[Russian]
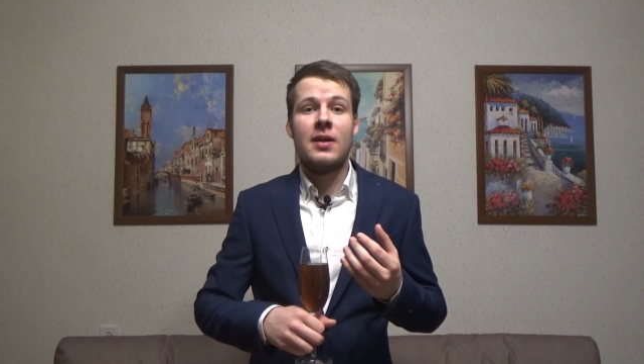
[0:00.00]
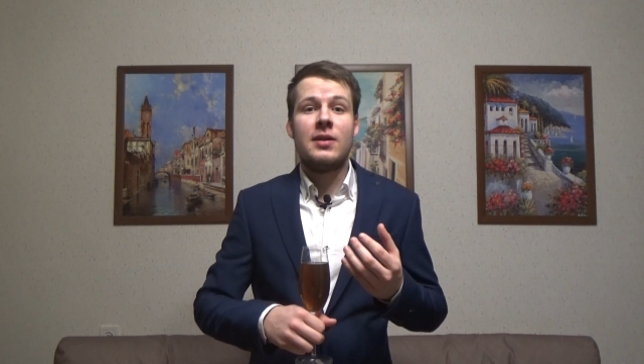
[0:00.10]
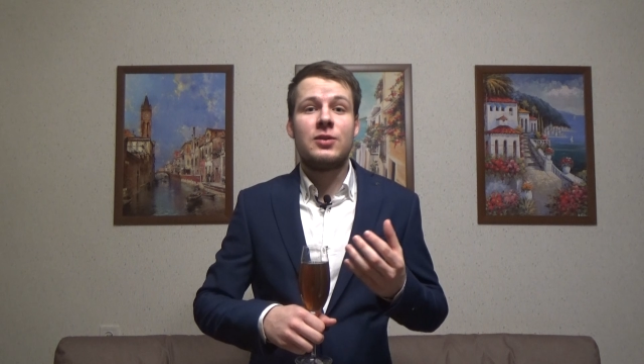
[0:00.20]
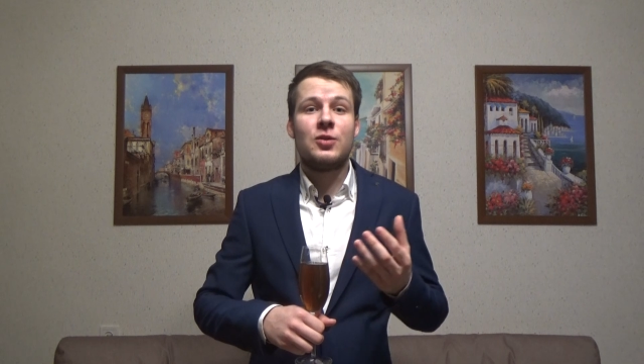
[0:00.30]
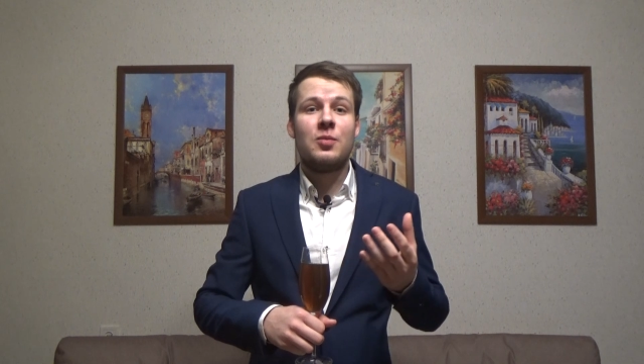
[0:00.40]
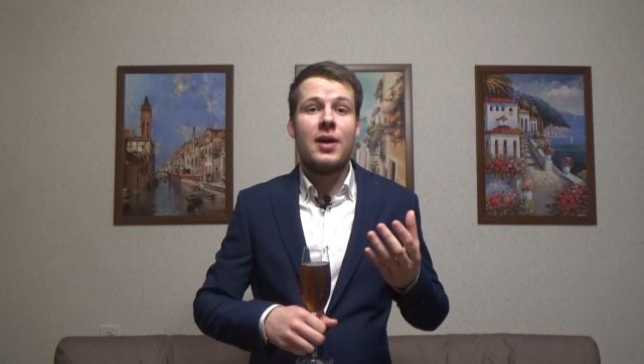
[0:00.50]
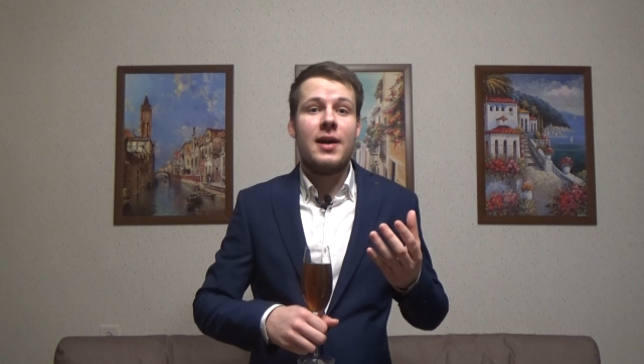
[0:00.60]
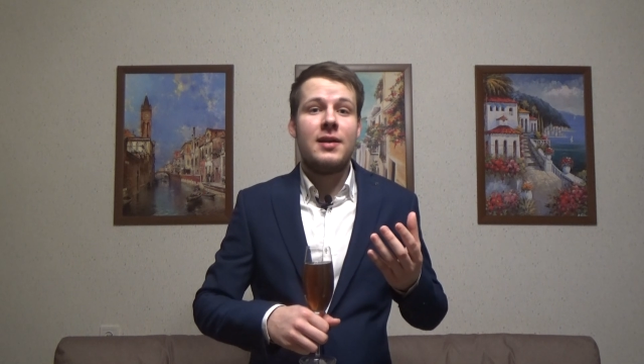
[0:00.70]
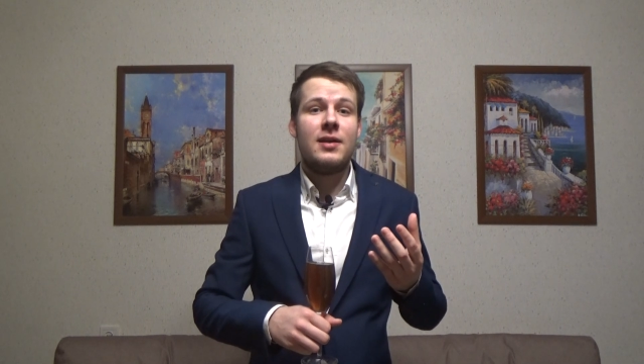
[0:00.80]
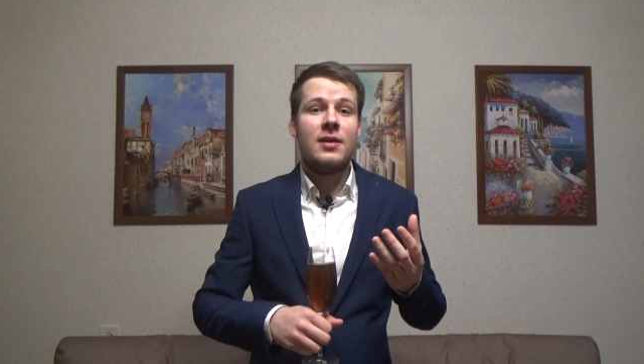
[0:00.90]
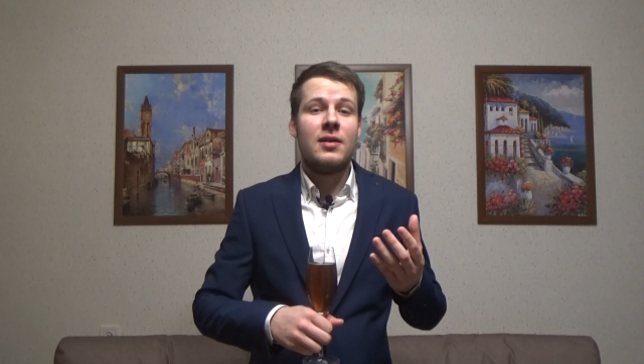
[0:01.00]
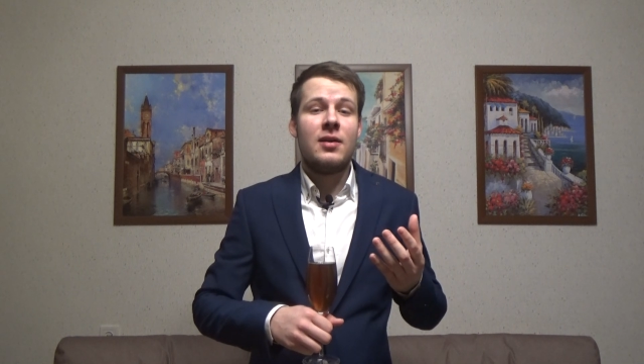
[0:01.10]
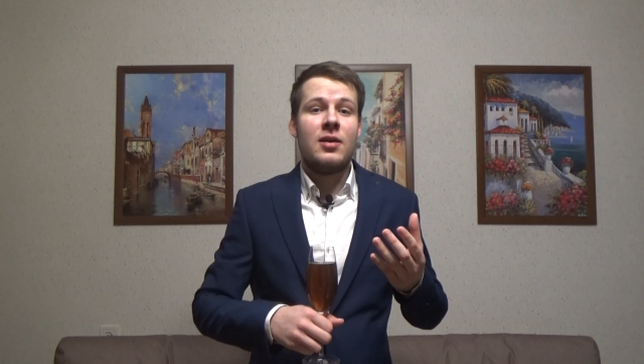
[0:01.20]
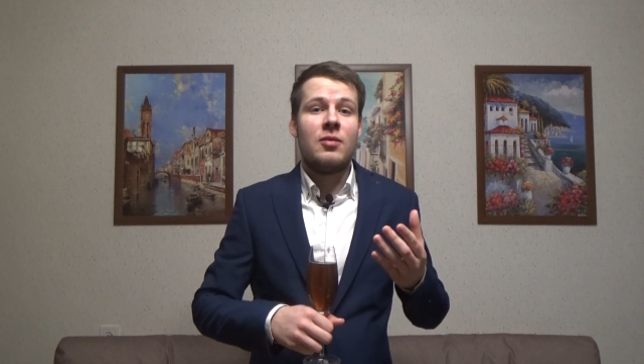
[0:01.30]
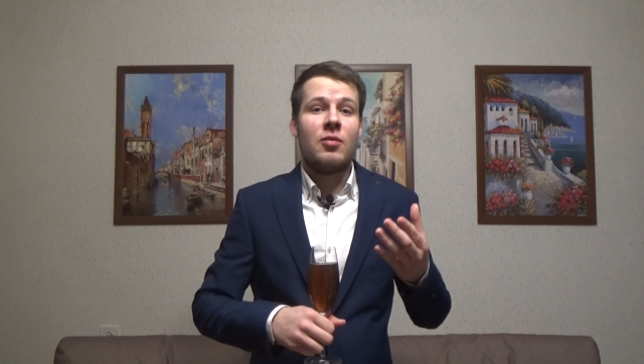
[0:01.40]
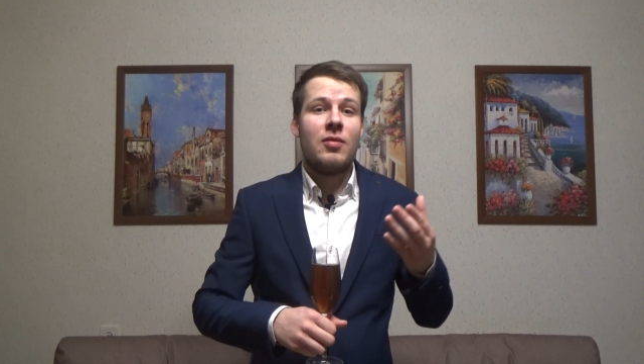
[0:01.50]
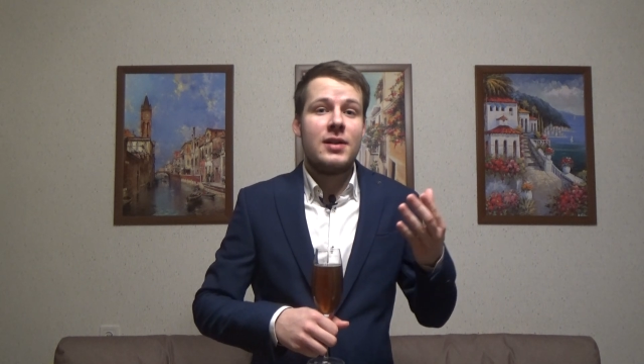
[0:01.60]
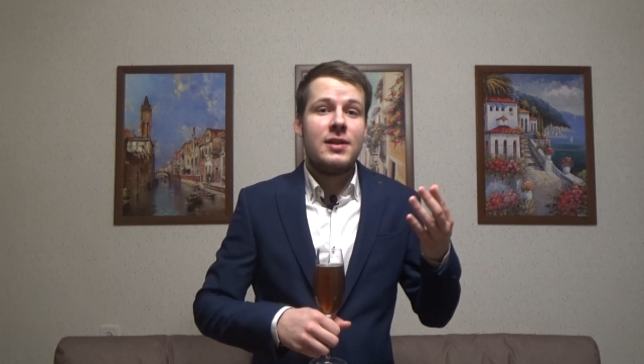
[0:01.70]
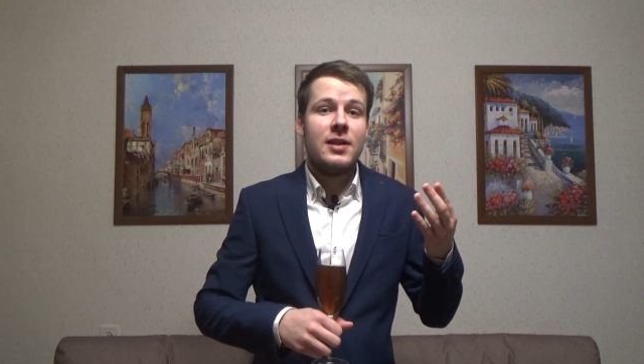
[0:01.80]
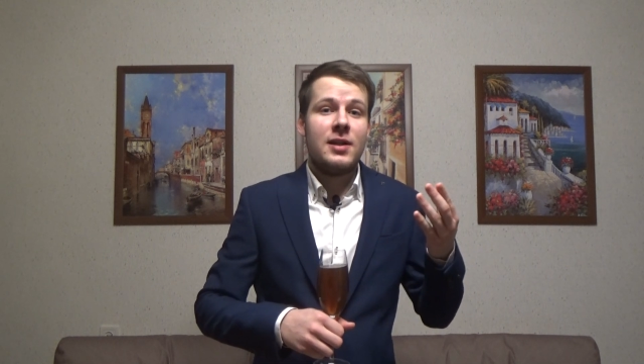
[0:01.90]
чтобы они
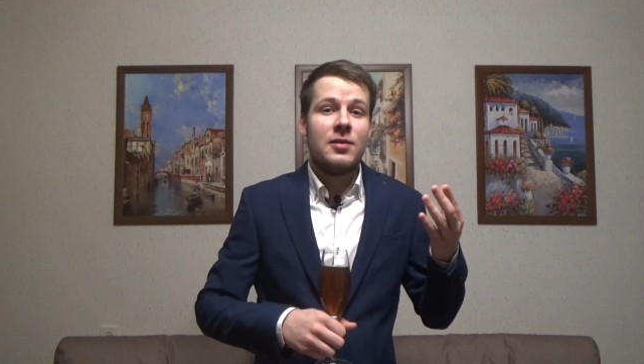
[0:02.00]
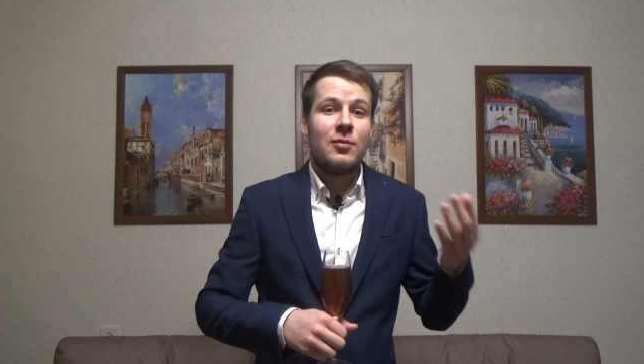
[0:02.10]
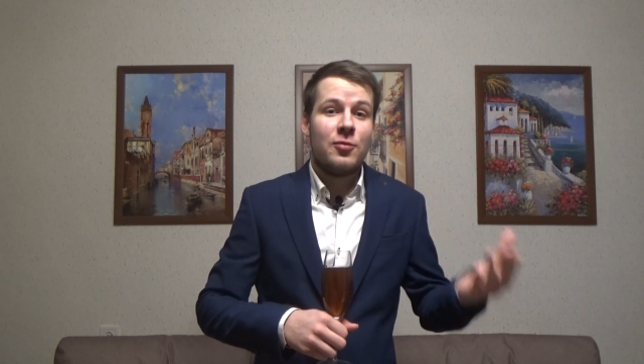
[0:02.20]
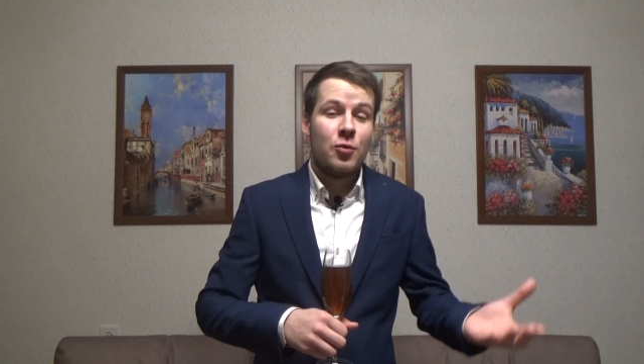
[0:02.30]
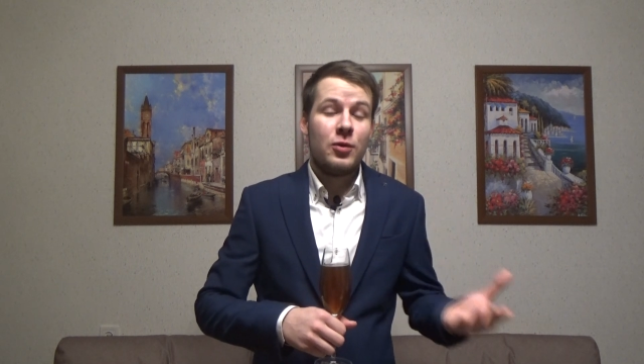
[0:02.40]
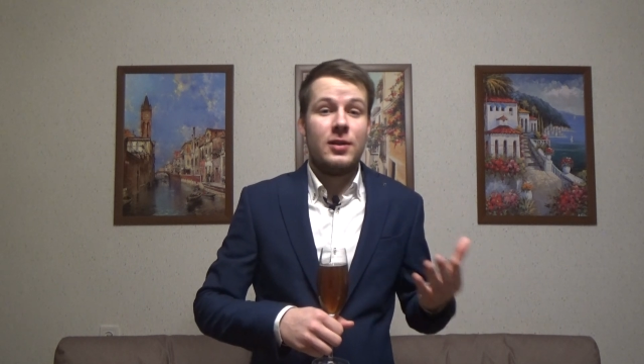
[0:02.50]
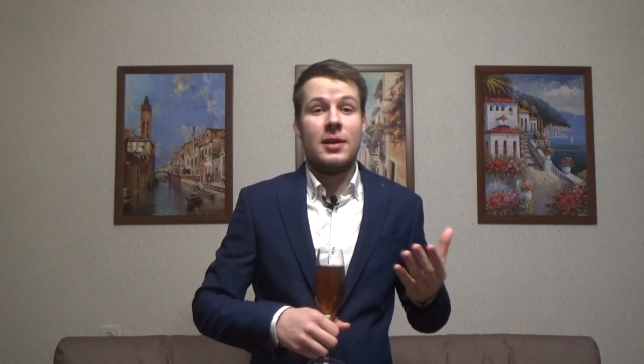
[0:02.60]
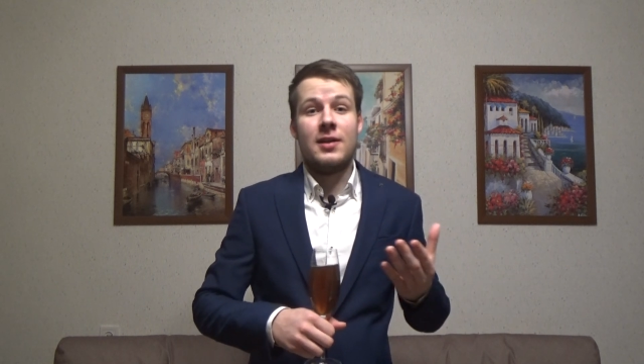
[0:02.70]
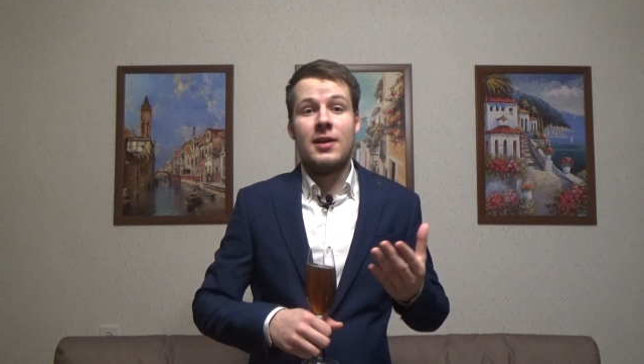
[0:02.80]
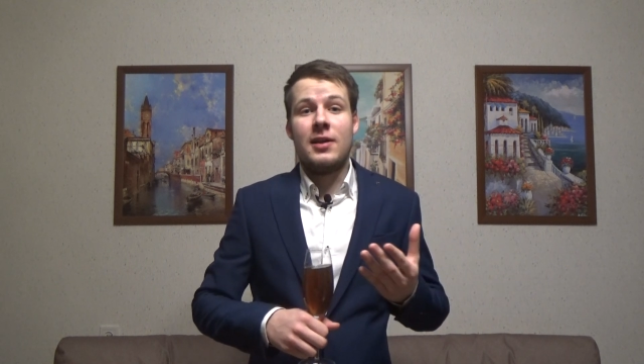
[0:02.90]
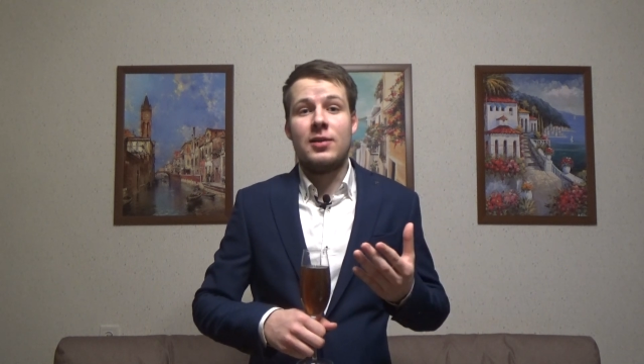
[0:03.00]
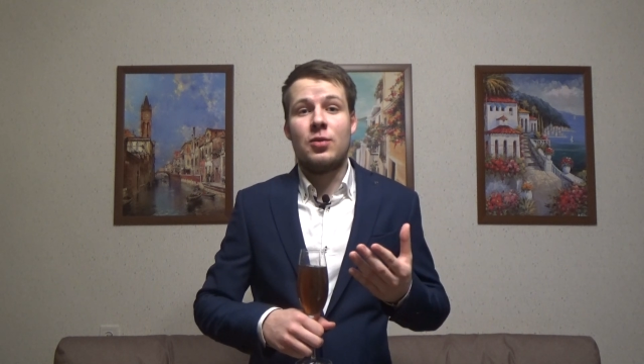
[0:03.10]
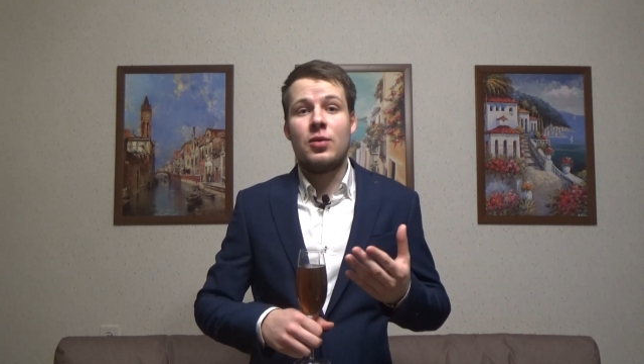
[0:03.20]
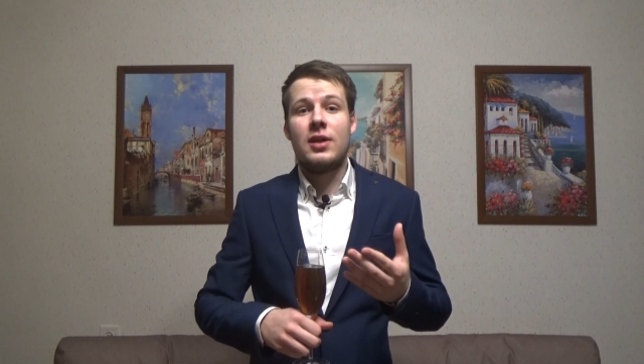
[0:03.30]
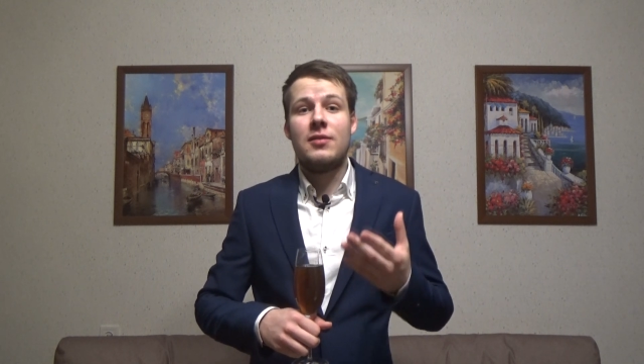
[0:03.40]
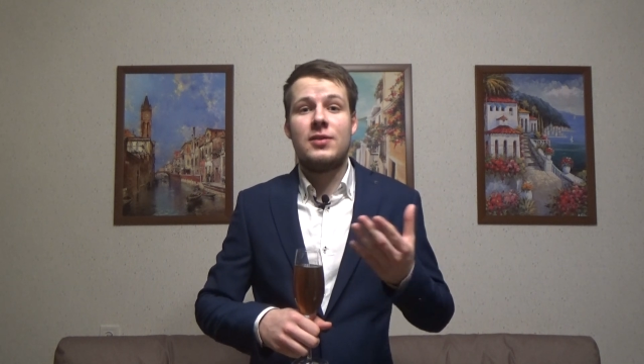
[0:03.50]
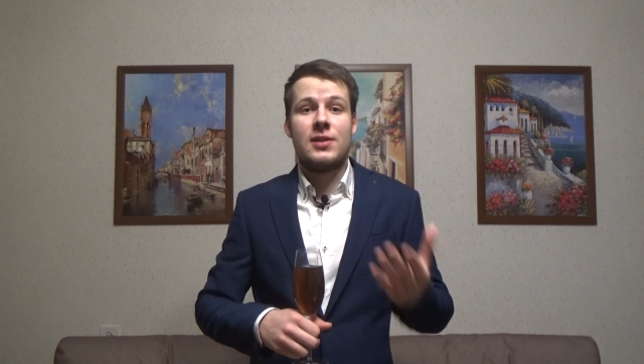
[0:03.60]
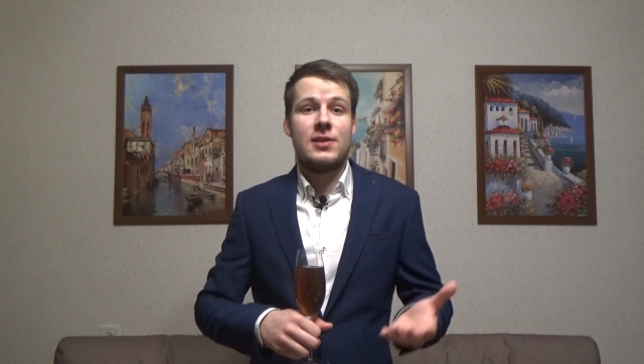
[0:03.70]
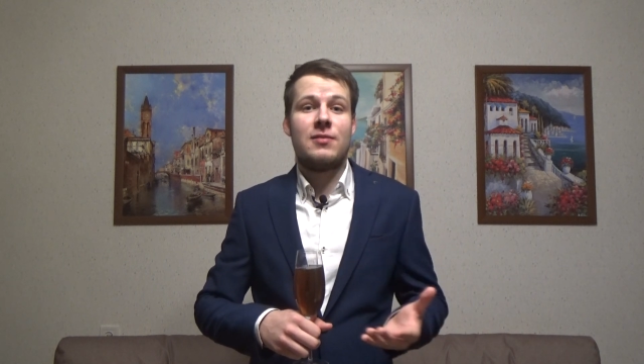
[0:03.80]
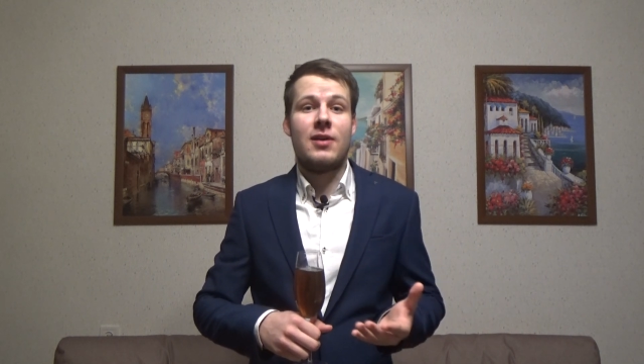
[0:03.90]
выводили воды и другие
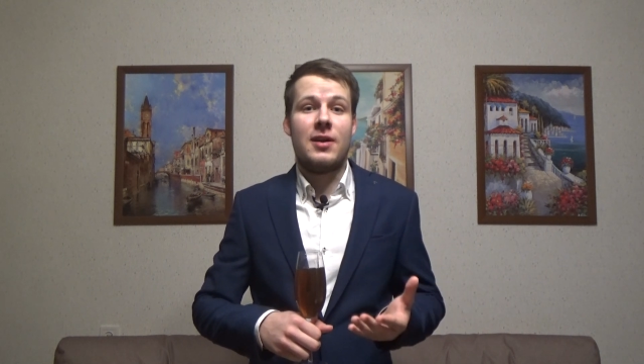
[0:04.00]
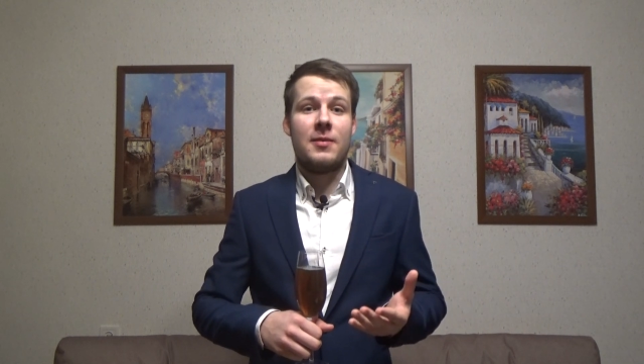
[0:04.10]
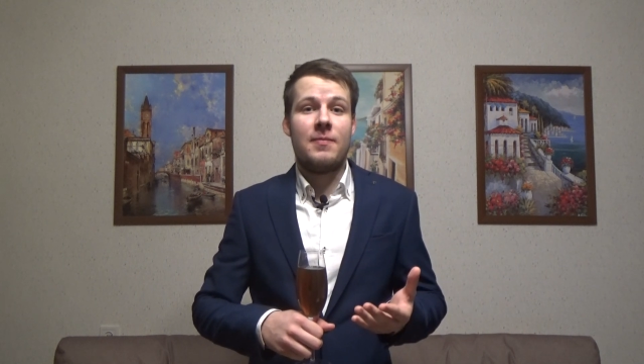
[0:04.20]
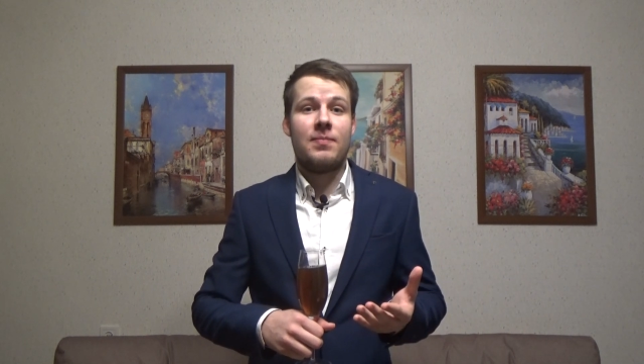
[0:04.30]
вещества.